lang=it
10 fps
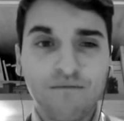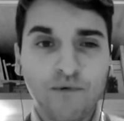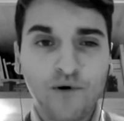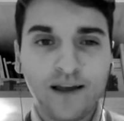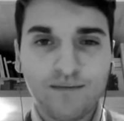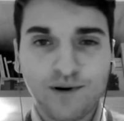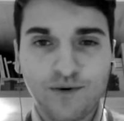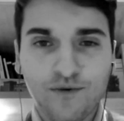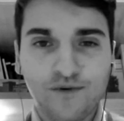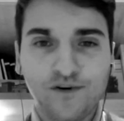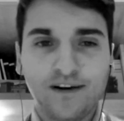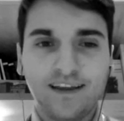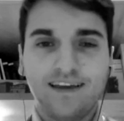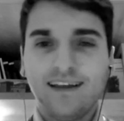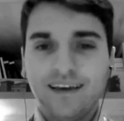in bocca
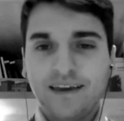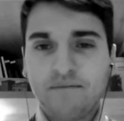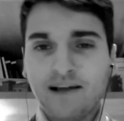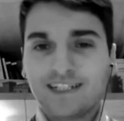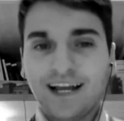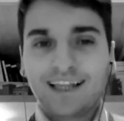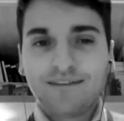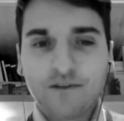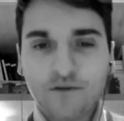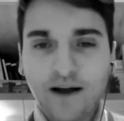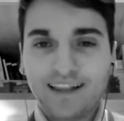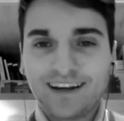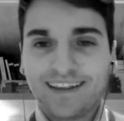Berlusconi, immaginatevi su altri